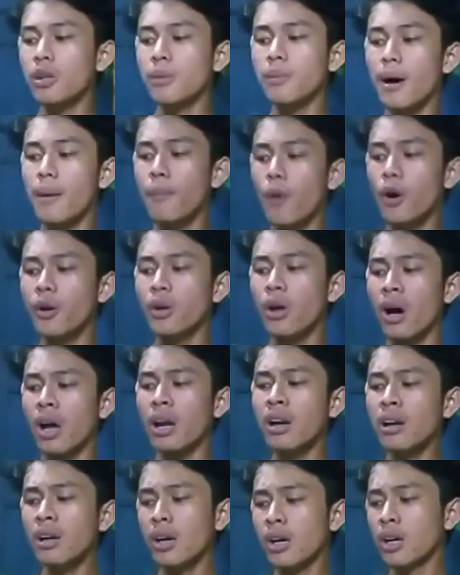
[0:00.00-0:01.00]

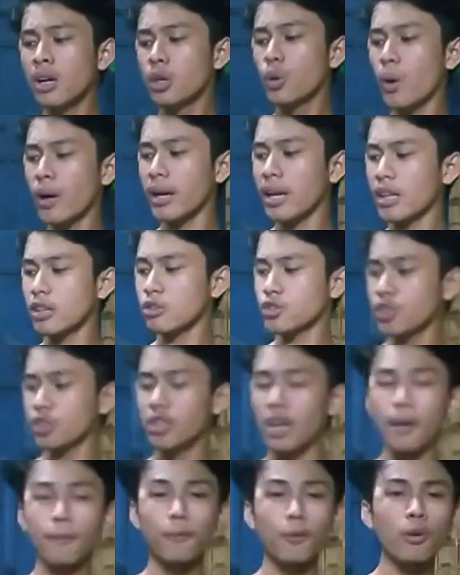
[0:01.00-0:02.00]
Bondol 230
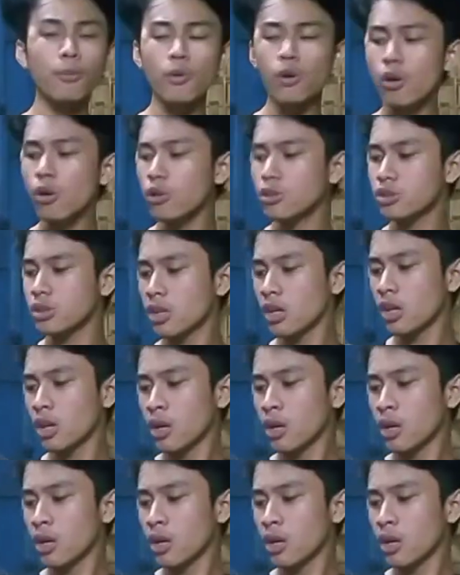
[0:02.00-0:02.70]
Mulus